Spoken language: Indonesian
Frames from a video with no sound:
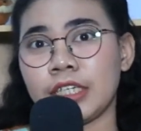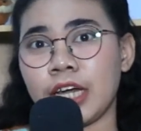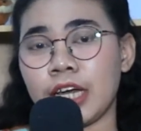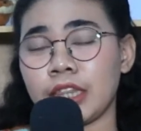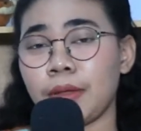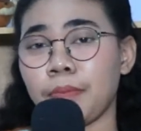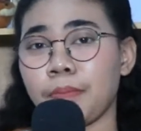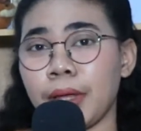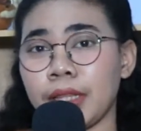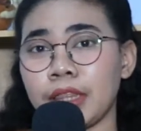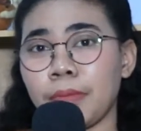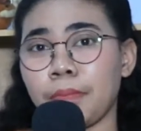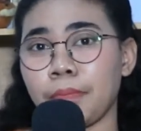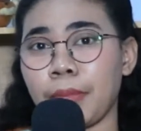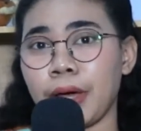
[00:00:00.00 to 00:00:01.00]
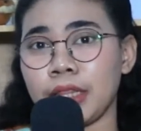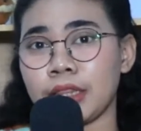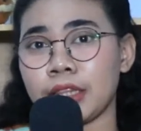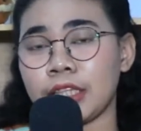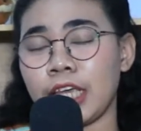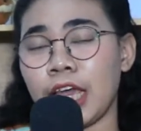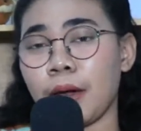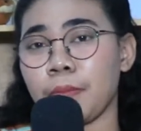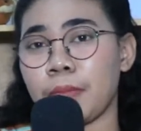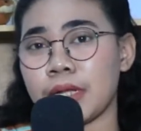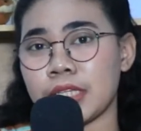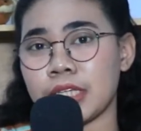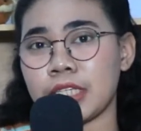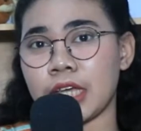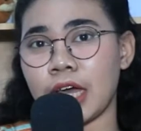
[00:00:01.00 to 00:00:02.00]
ke tempat-tempat yang
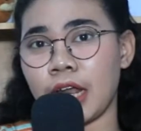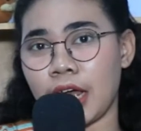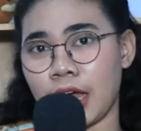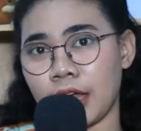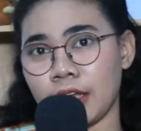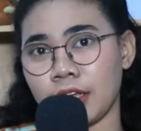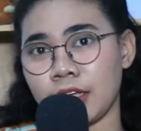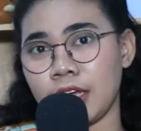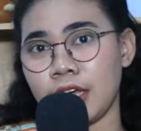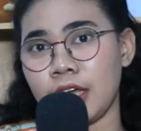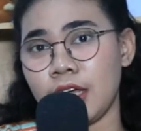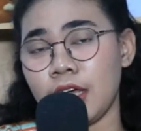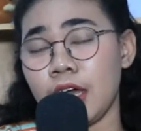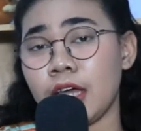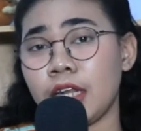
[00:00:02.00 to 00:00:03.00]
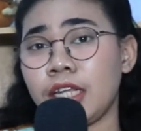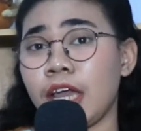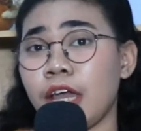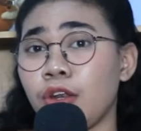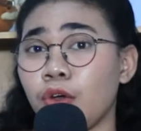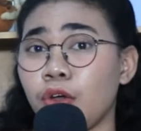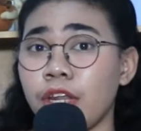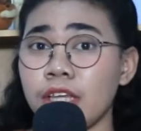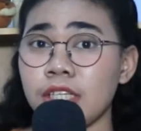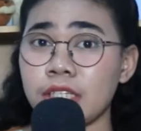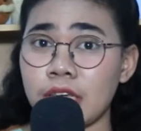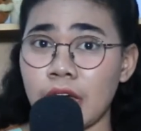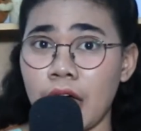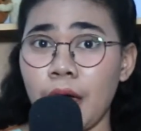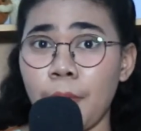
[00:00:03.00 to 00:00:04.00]
bersejarah. Di
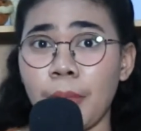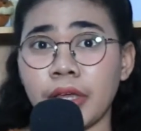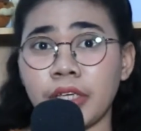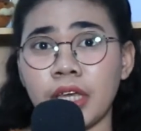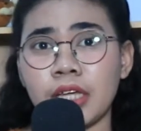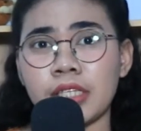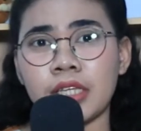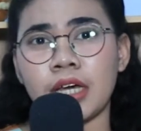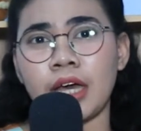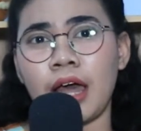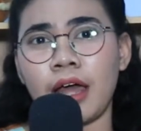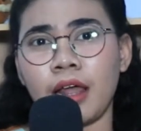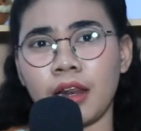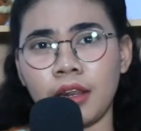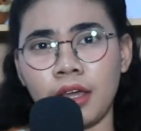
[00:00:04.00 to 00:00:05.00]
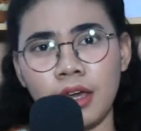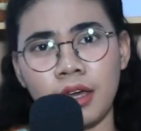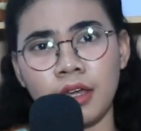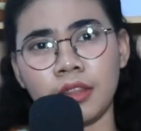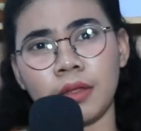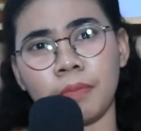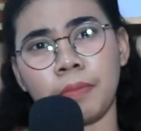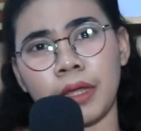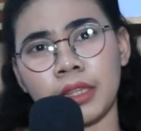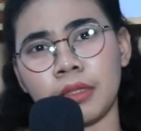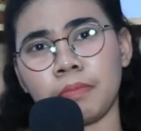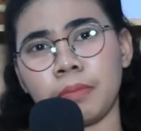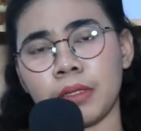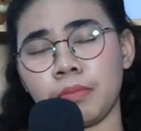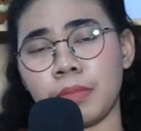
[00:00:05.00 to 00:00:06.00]
Indonesia banyak sekali
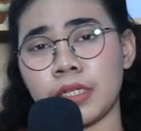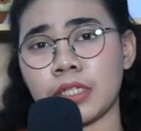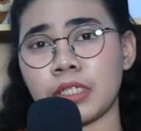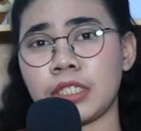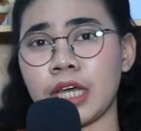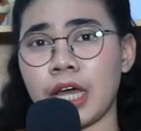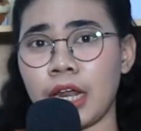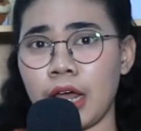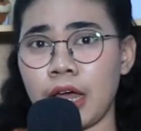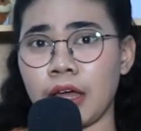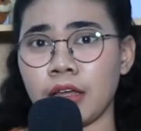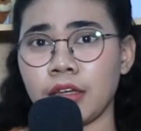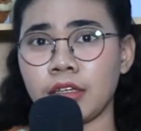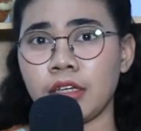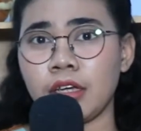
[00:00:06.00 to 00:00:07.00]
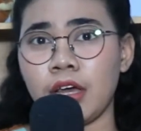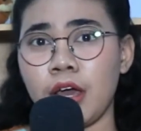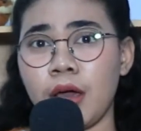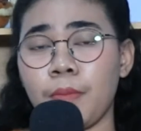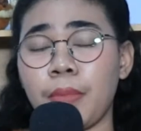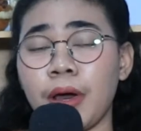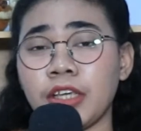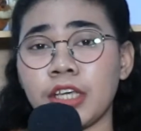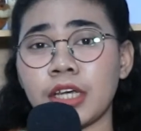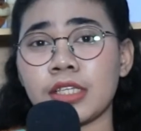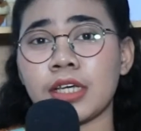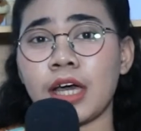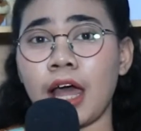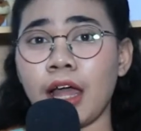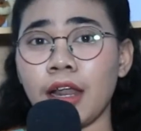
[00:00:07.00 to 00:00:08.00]
tempat-tempat bersejarah. Banyak
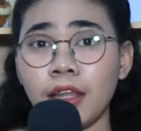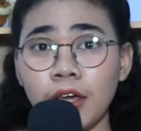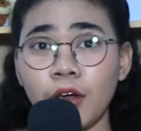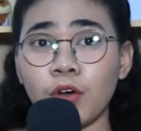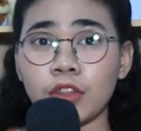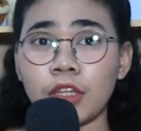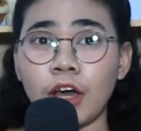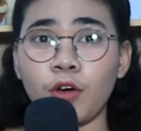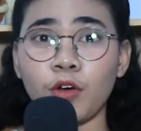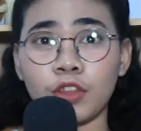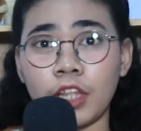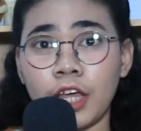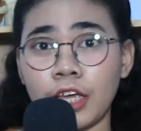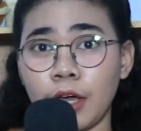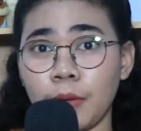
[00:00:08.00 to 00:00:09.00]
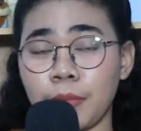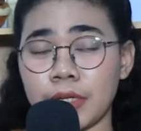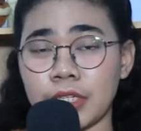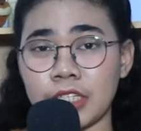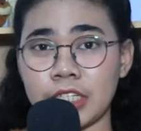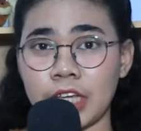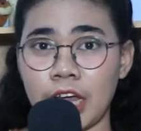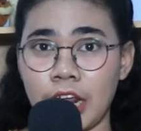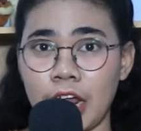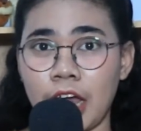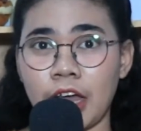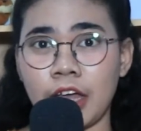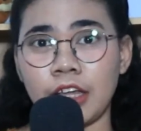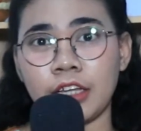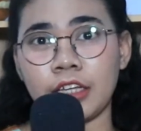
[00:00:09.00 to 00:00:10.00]
sekali kota-kota yang
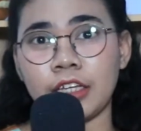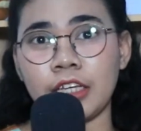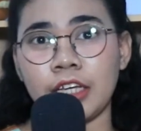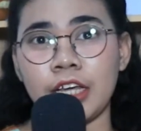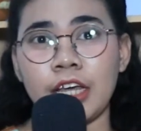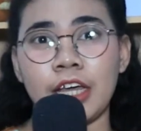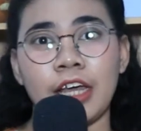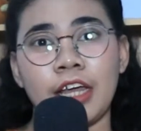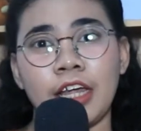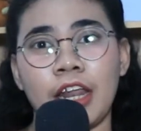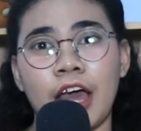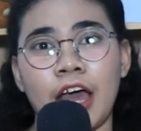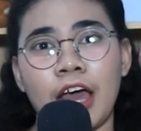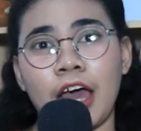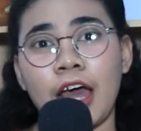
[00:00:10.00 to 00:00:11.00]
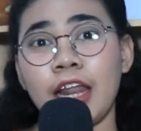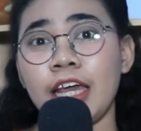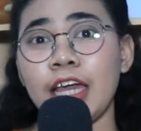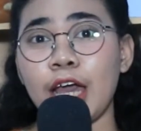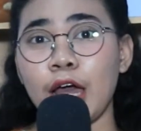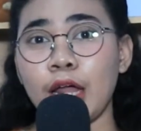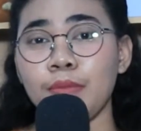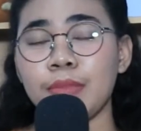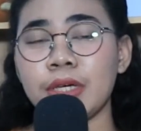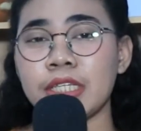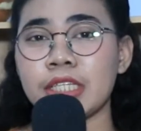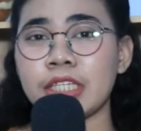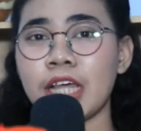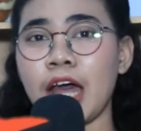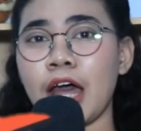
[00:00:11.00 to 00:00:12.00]
bersejarah. Nah, kalian
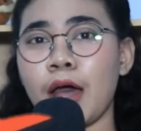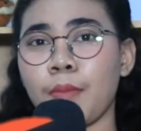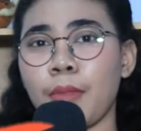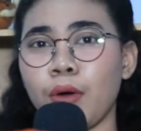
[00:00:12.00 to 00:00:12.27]
bisa